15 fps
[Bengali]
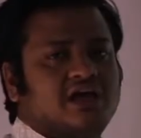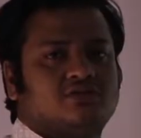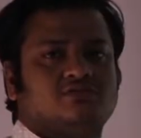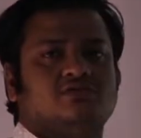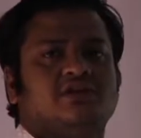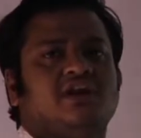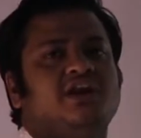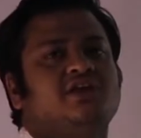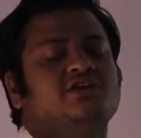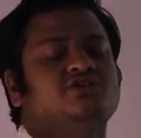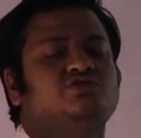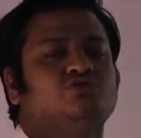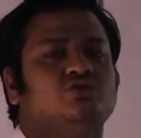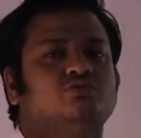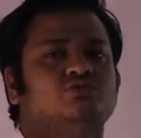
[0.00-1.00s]
এতদিনে
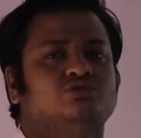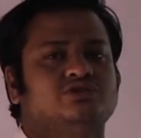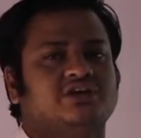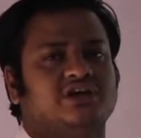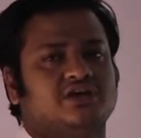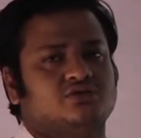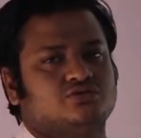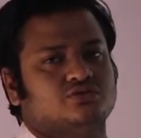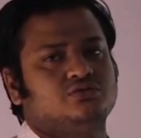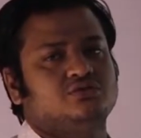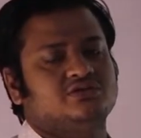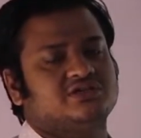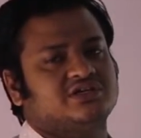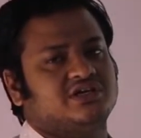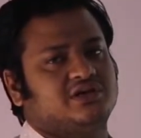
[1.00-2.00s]
নিশ্চয়ই বুঝে গেছো
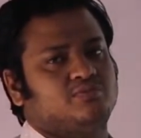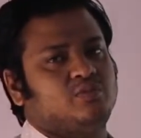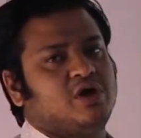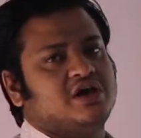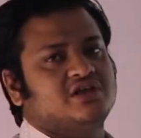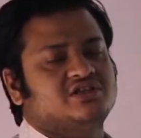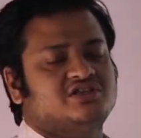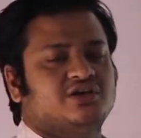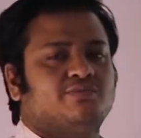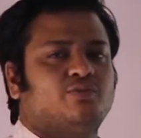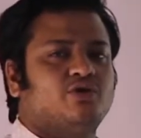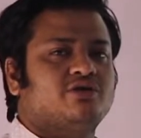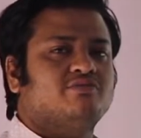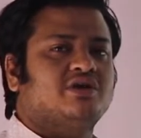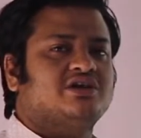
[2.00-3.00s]
যে যে
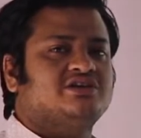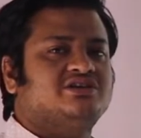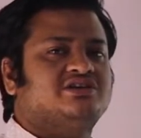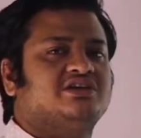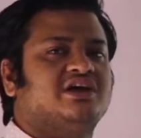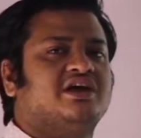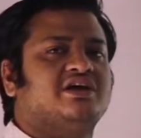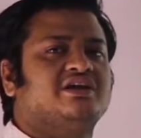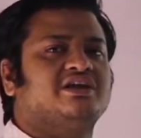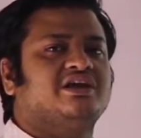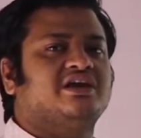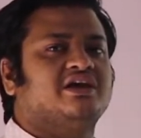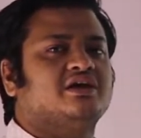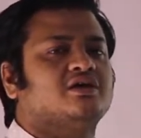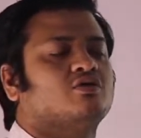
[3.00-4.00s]
পরিমাণ শেয়ার
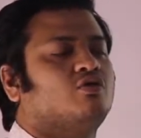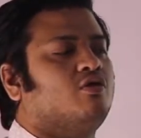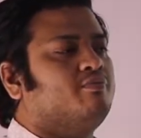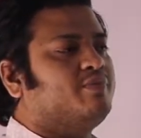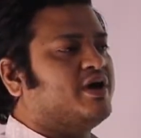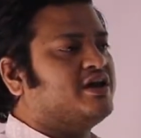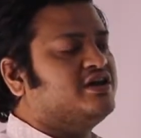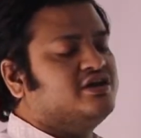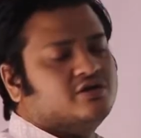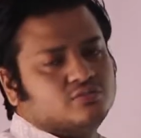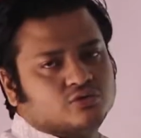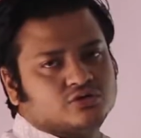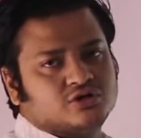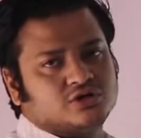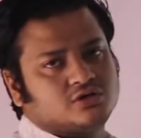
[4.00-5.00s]
নিয়ে কোম্পানি
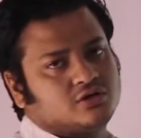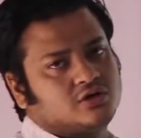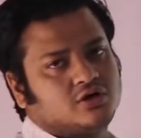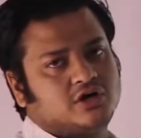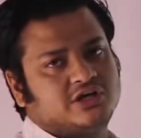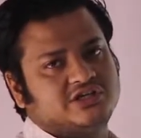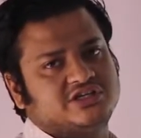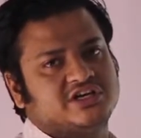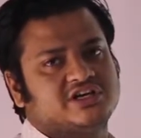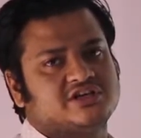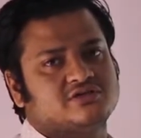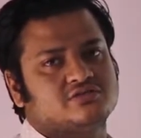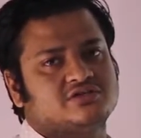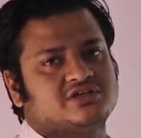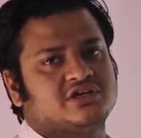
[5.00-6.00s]
নিবন্ধিত হয়
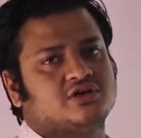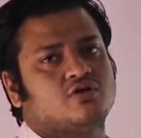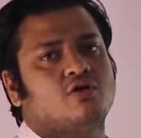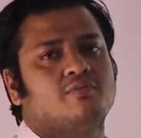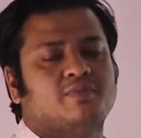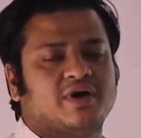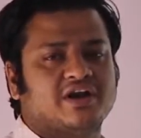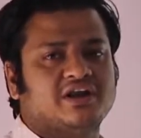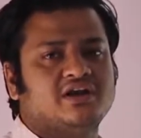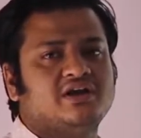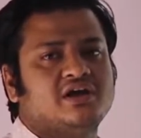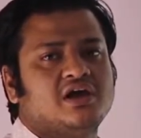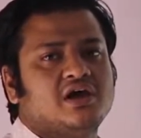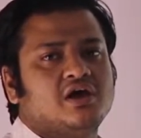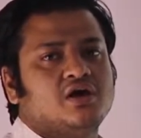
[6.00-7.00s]
সেটি হচ্ছে কোম্পানির
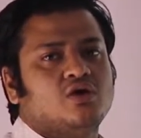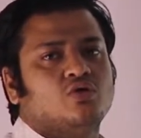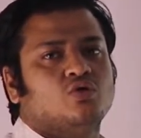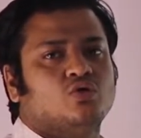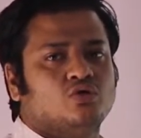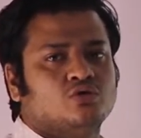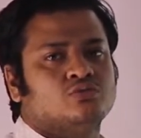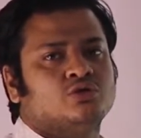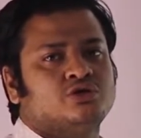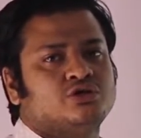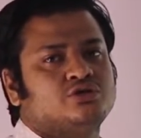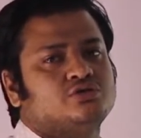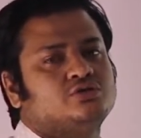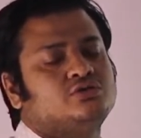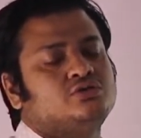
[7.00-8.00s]

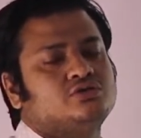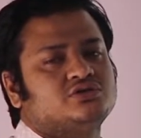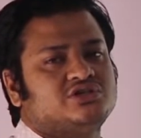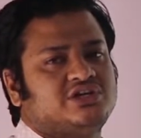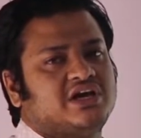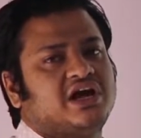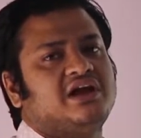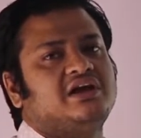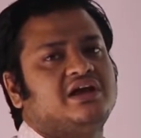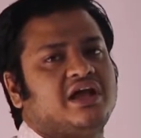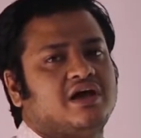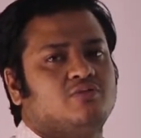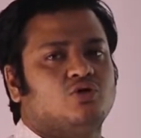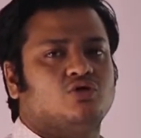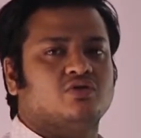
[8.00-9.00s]
অনুমোদিত শেয়ার
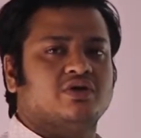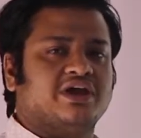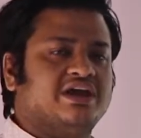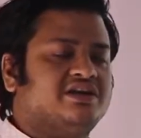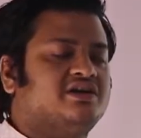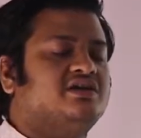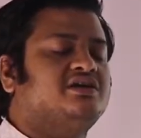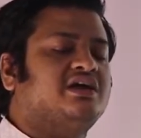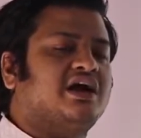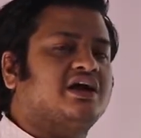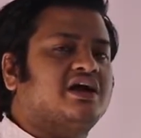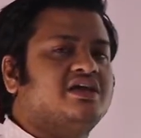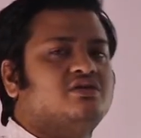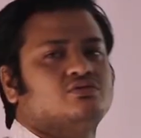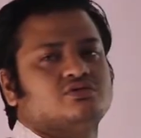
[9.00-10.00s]
এবং এটার
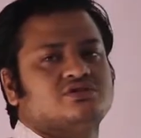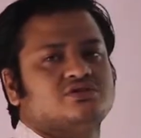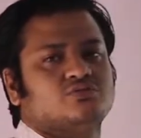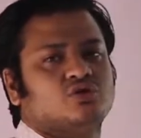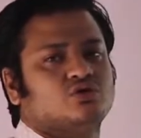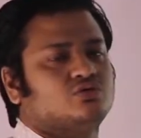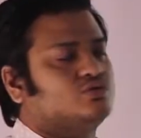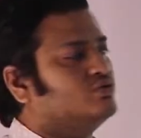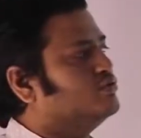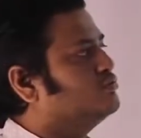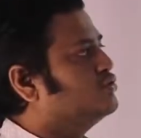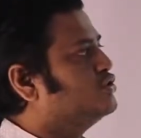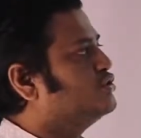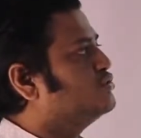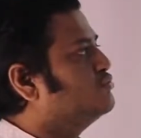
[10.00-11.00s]
টাকাই হচ্ছে মূলত
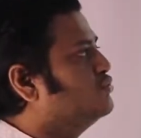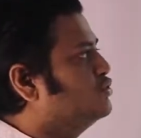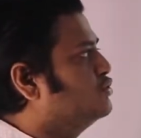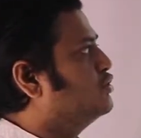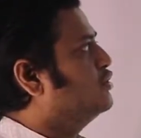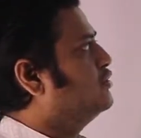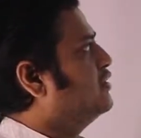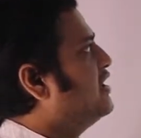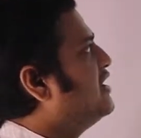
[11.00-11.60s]
অনুমোদিত মূলধন